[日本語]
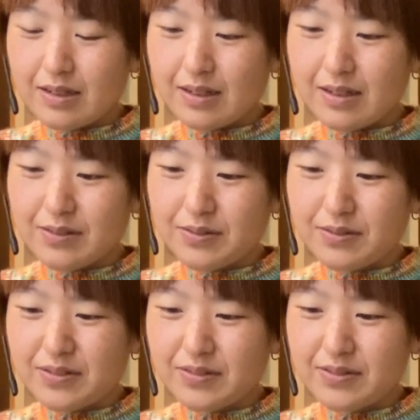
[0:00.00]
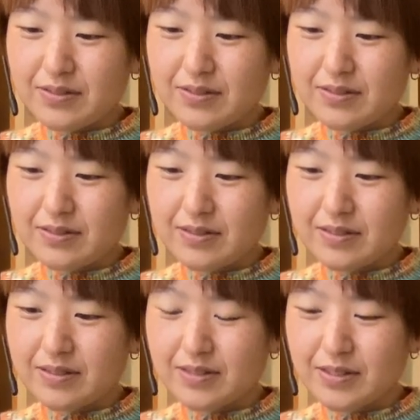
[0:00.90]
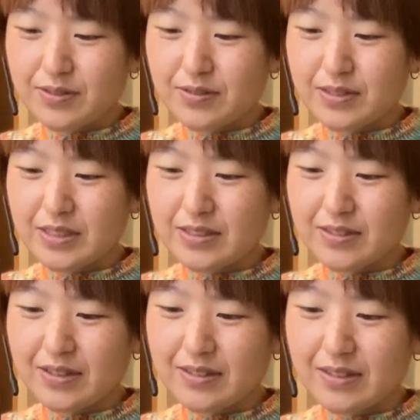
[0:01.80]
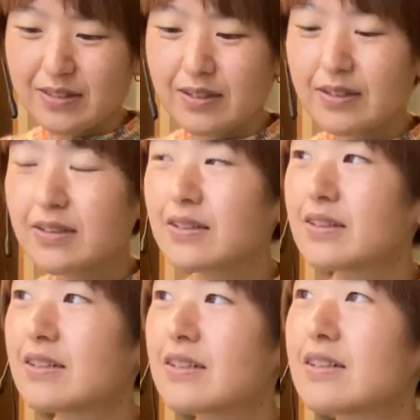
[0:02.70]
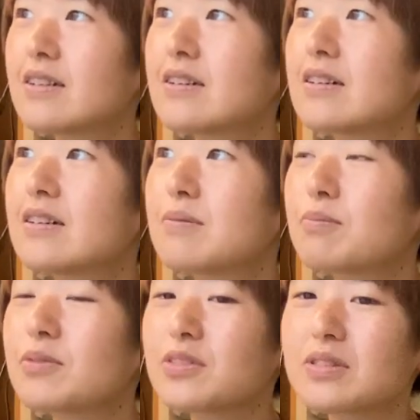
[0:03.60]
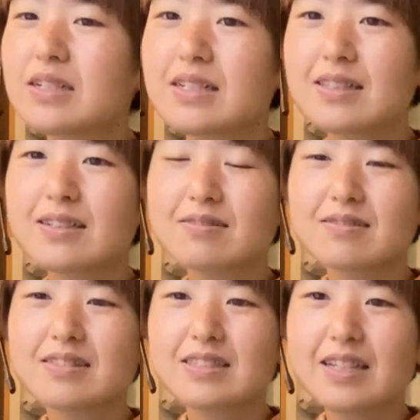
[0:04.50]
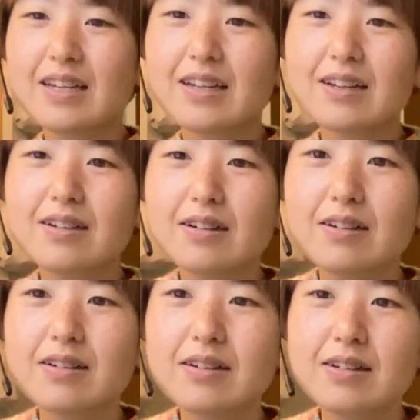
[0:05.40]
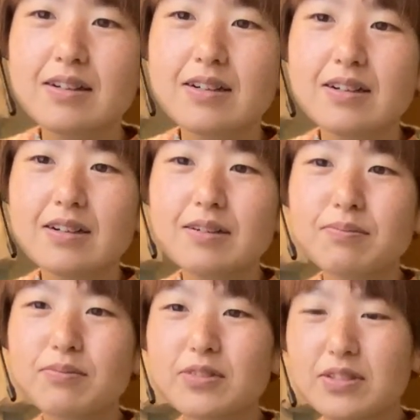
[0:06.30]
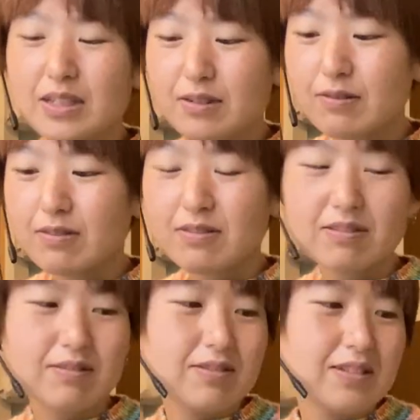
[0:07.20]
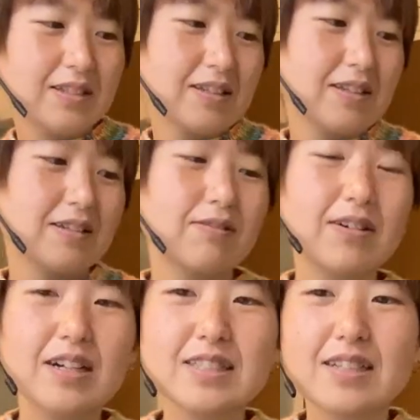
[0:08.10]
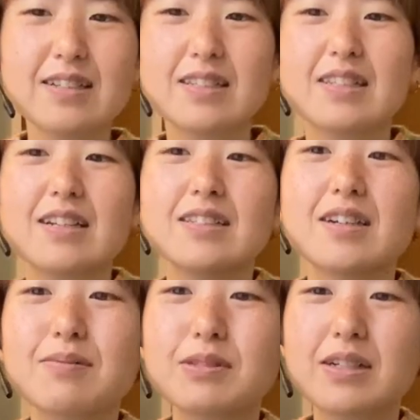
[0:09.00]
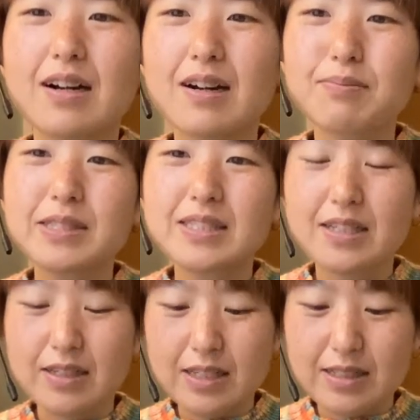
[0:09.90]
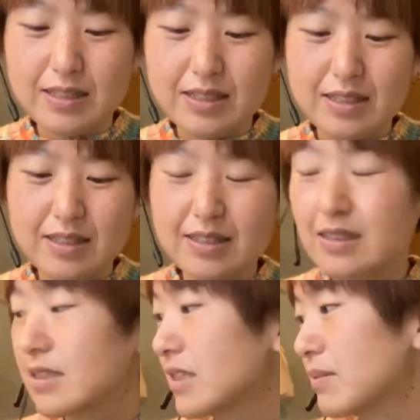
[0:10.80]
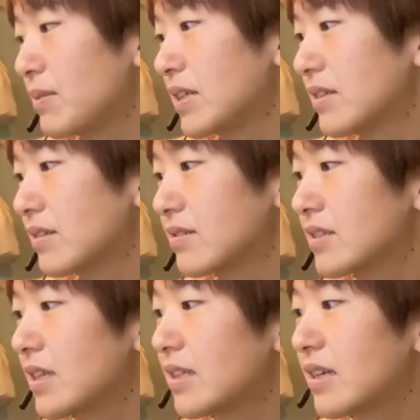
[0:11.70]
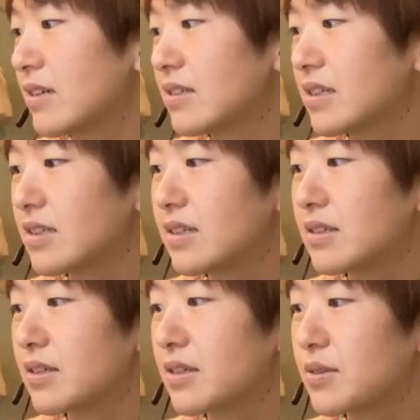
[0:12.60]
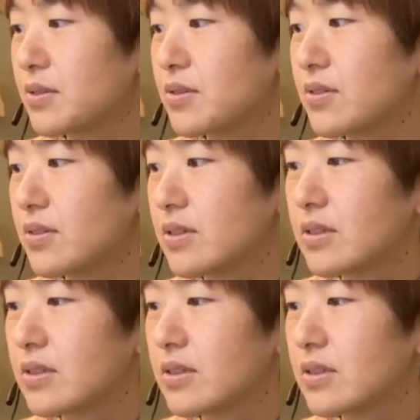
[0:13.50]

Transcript: あのー、ちょうど1週間だな物足りなくってもう1個お母さんに何編むかめっちゃき決まんなくて悩んでたんだけど